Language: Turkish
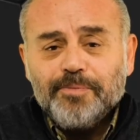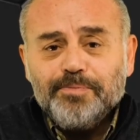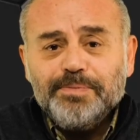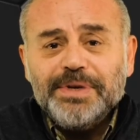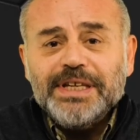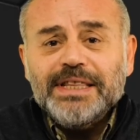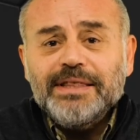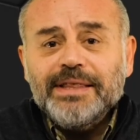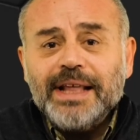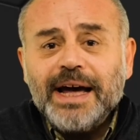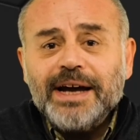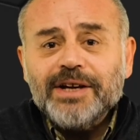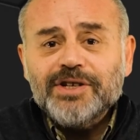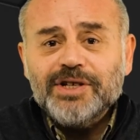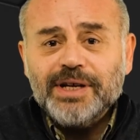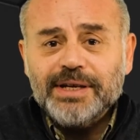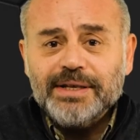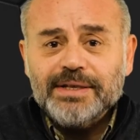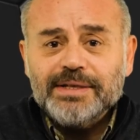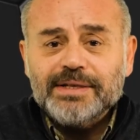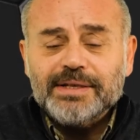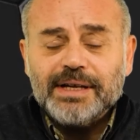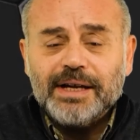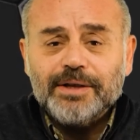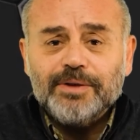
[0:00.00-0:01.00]
binlerce
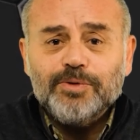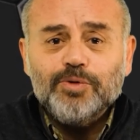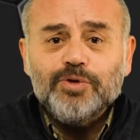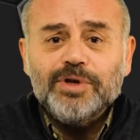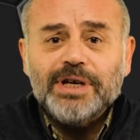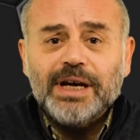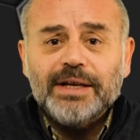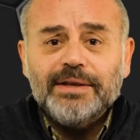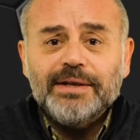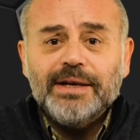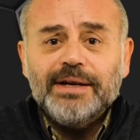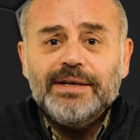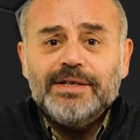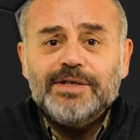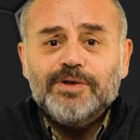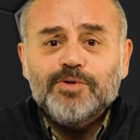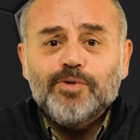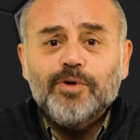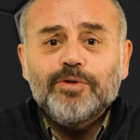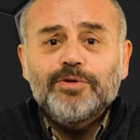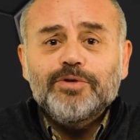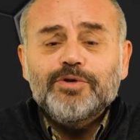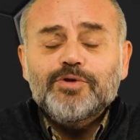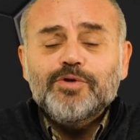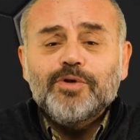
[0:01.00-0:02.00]
insan dünyanın neresinde
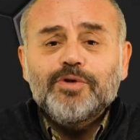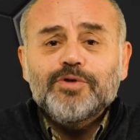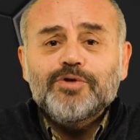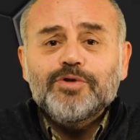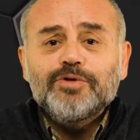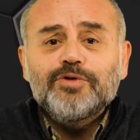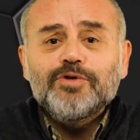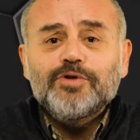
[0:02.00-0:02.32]
olursa olsun